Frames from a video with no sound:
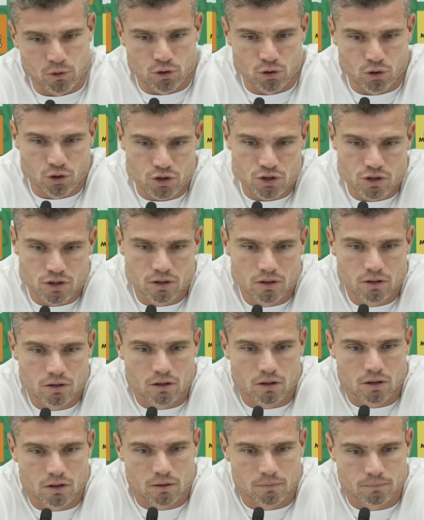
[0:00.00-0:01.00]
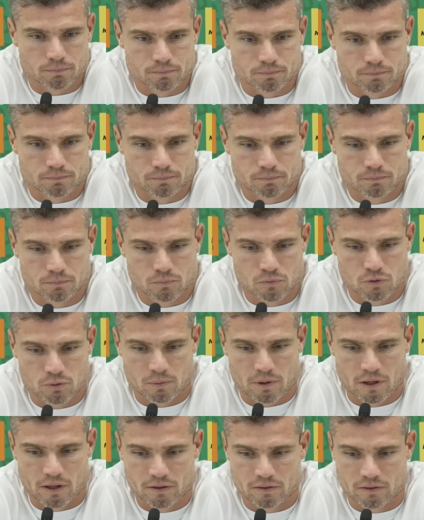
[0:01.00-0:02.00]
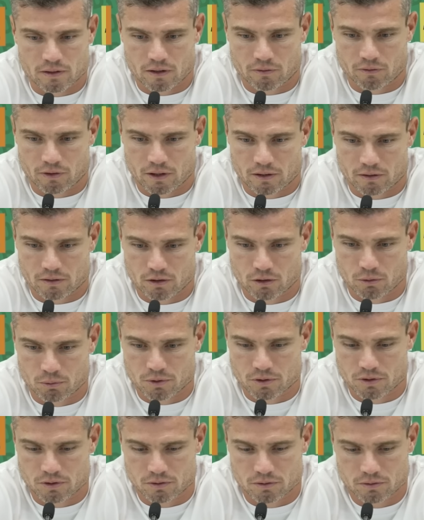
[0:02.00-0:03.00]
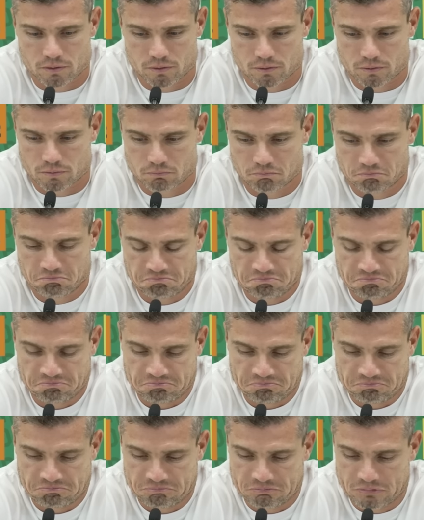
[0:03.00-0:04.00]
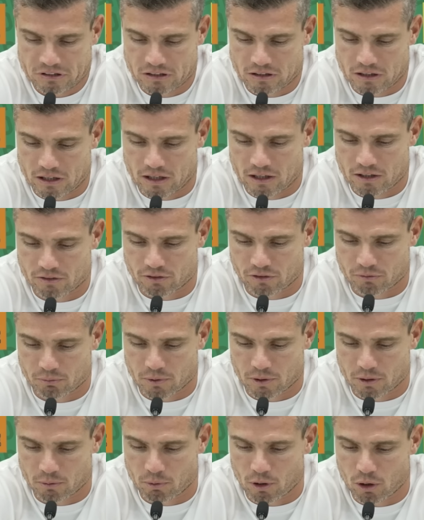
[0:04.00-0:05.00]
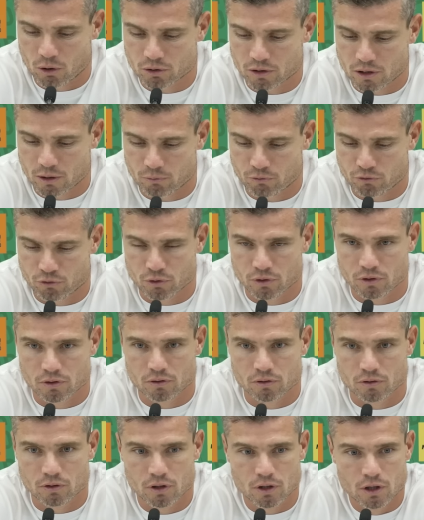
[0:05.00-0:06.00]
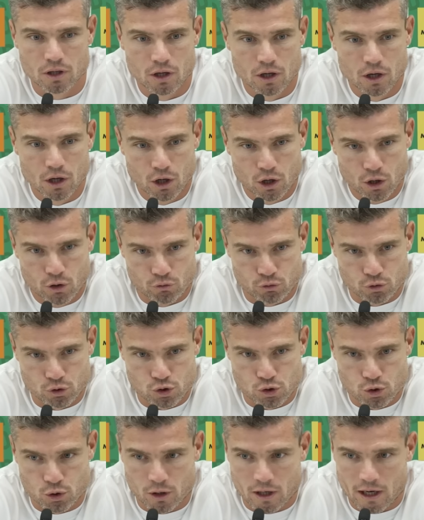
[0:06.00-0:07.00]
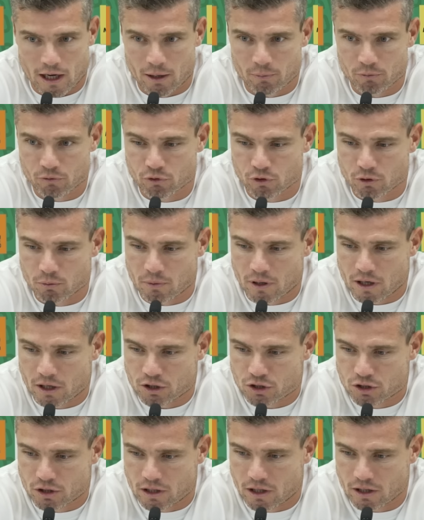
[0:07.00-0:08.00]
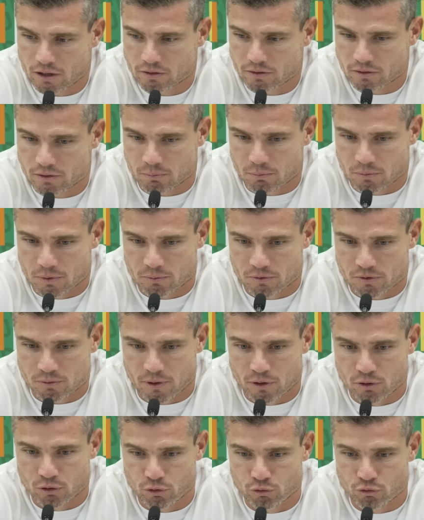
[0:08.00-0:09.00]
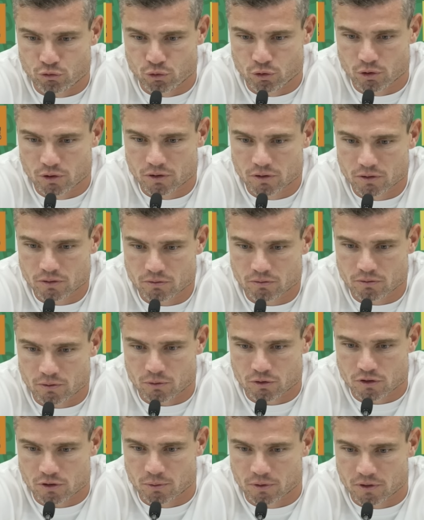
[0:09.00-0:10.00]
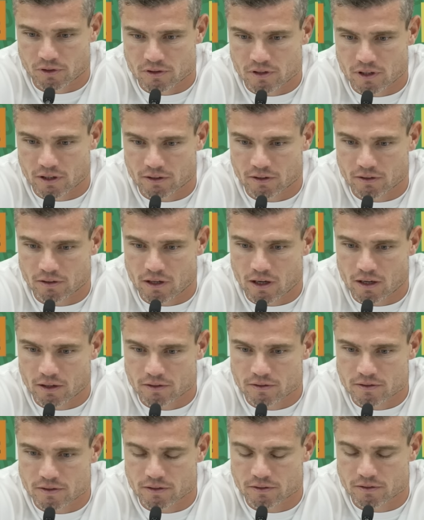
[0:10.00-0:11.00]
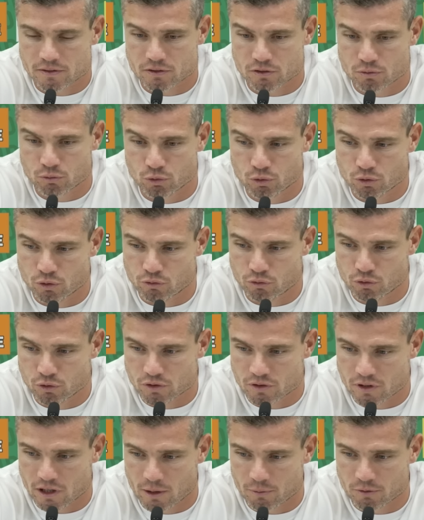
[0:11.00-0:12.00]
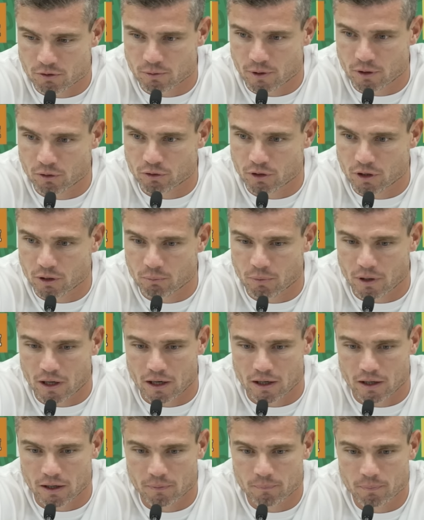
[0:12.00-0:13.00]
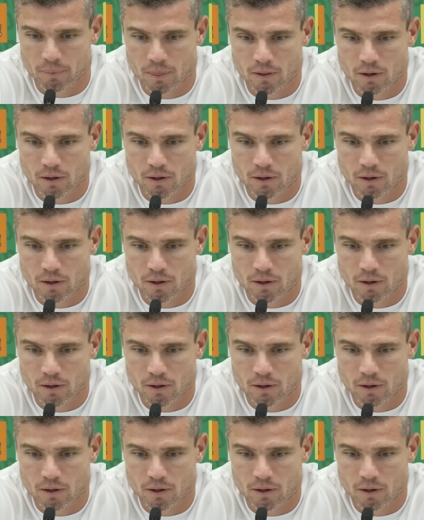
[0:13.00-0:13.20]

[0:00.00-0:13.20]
enttäuscht, ähm, muss man ehrlich sagen. Wir hatten, glaube ich, alles, was wir gebraucht haben für einen, für einen schönen Abend, für eine magische Nacht. Ähm, haben 2-0 geführt. Wenn uns jemand gesagt hätte, 68. Minute, führst daheim 2-0 gegen Braga